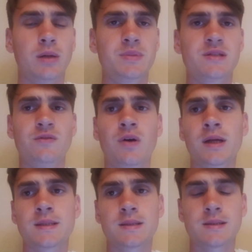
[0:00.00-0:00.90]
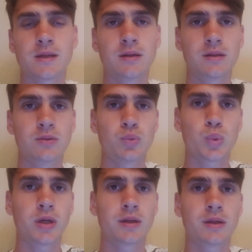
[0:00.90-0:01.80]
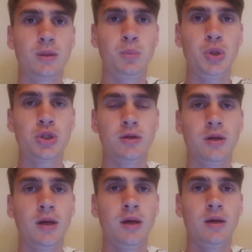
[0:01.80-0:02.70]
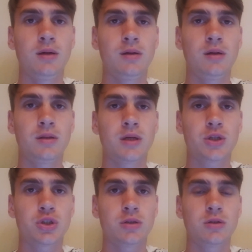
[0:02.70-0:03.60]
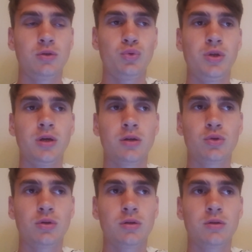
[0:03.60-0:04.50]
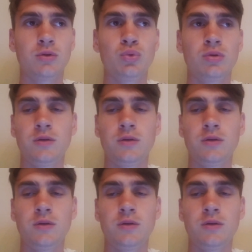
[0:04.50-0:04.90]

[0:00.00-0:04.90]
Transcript: обзываться, знаете, ну, как это типично для наших людей, которые торгуют.